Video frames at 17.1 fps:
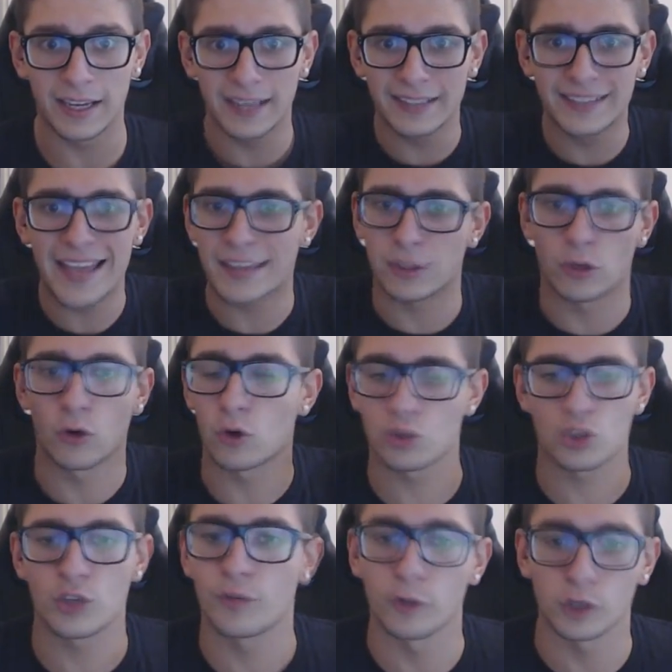e dietro
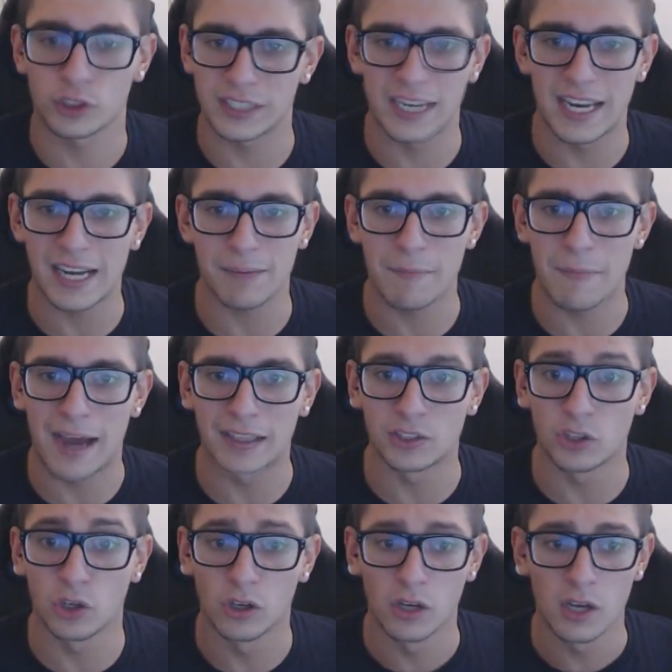non ci fosse
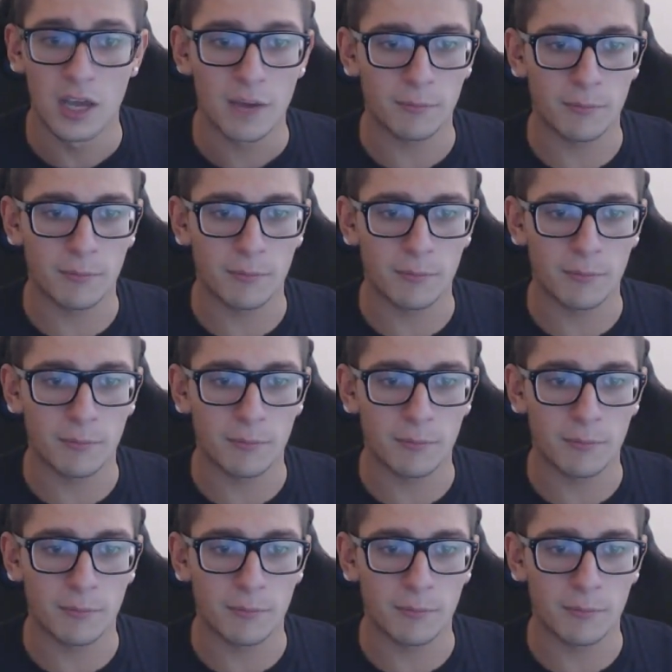l'armadio,